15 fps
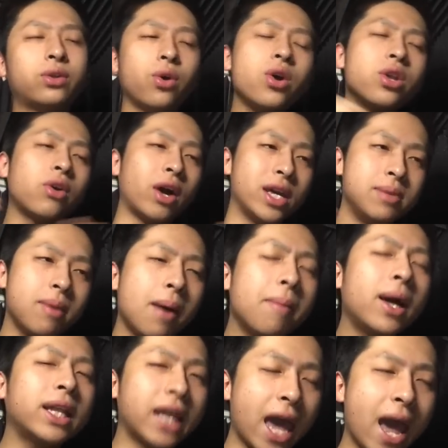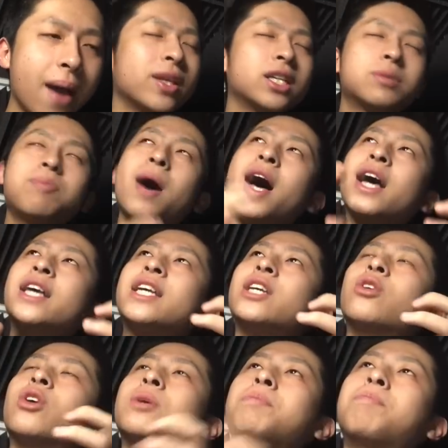というのは今まで、
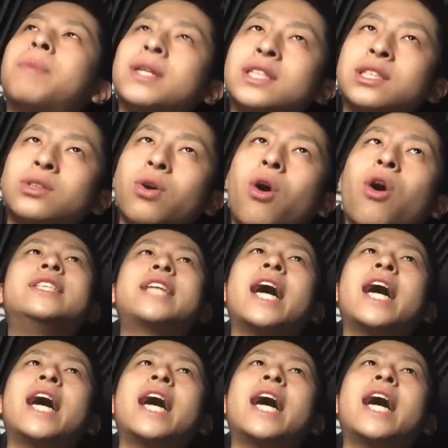スパーキーの一発と、